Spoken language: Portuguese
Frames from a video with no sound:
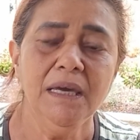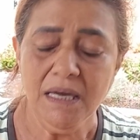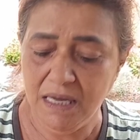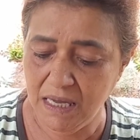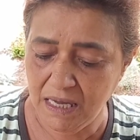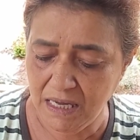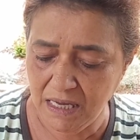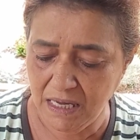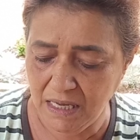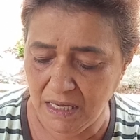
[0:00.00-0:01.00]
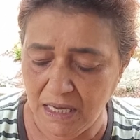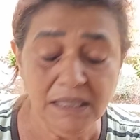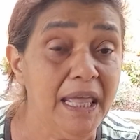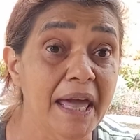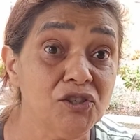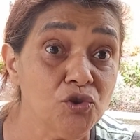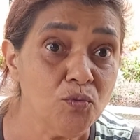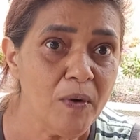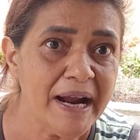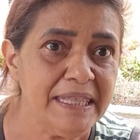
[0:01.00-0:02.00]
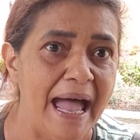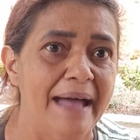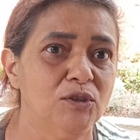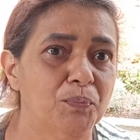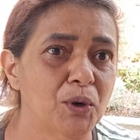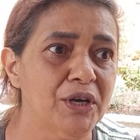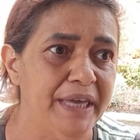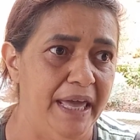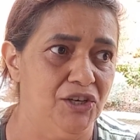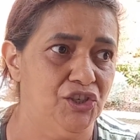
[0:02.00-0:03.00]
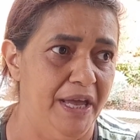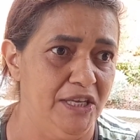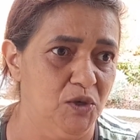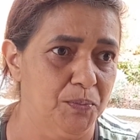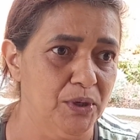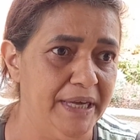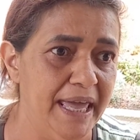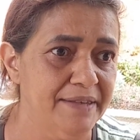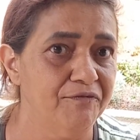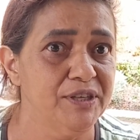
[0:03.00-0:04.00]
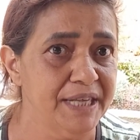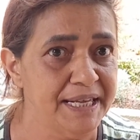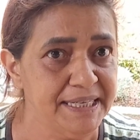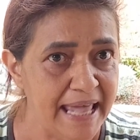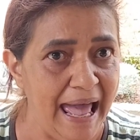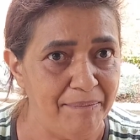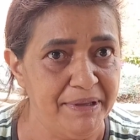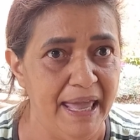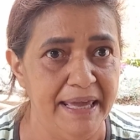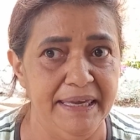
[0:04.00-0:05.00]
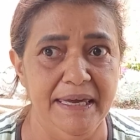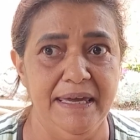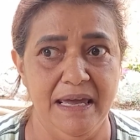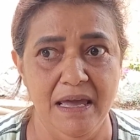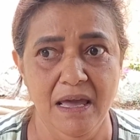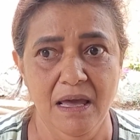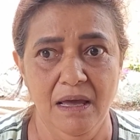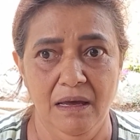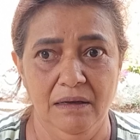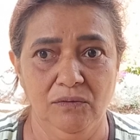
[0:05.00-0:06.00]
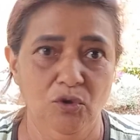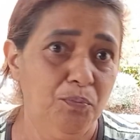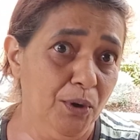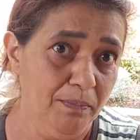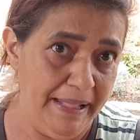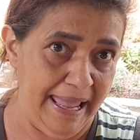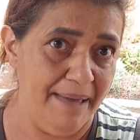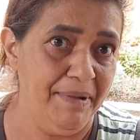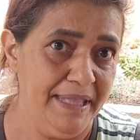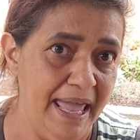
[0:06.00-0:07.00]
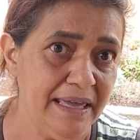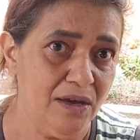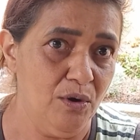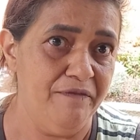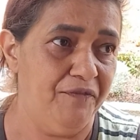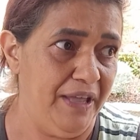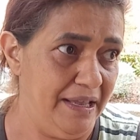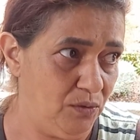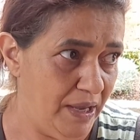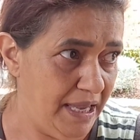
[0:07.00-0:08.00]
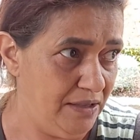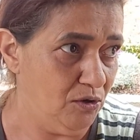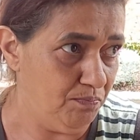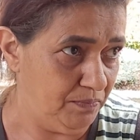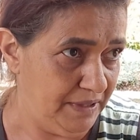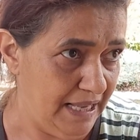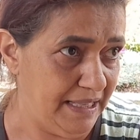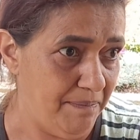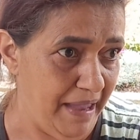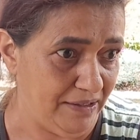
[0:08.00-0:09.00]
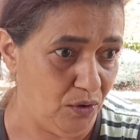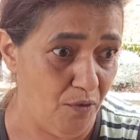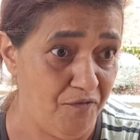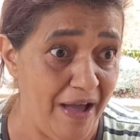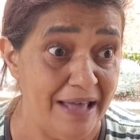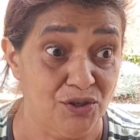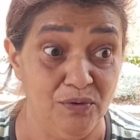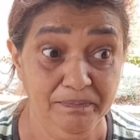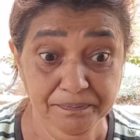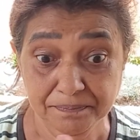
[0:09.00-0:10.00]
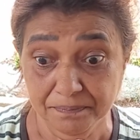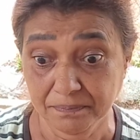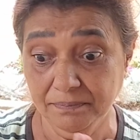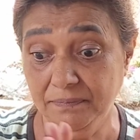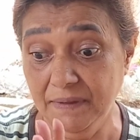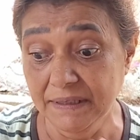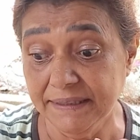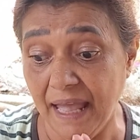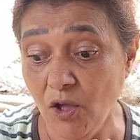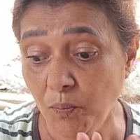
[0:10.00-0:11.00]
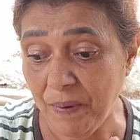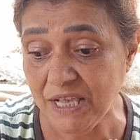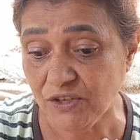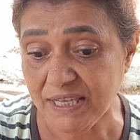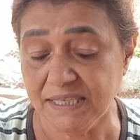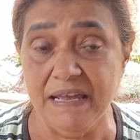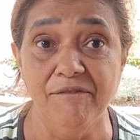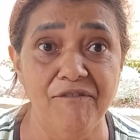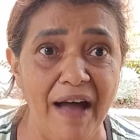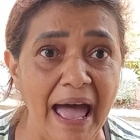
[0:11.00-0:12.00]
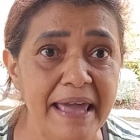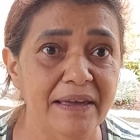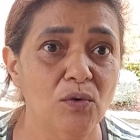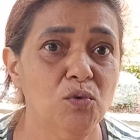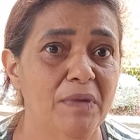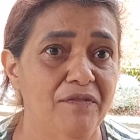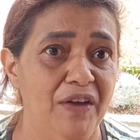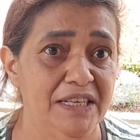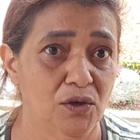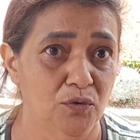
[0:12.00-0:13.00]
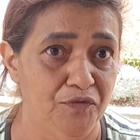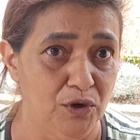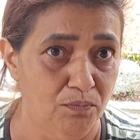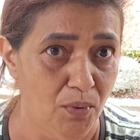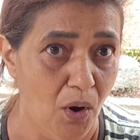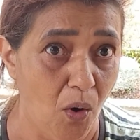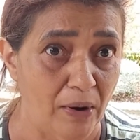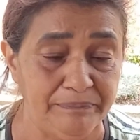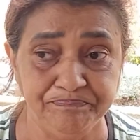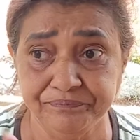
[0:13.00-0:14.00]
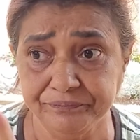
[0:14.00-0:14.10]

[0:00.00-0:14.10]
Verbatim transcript: E, e deixo guardado. Por quê, gente? Porque vocês sabem, né, que do problema, né, que eu enfrento aí, do tratamento que eu faço. Então eu penso assim, vai que alguma vez eu não fico boa,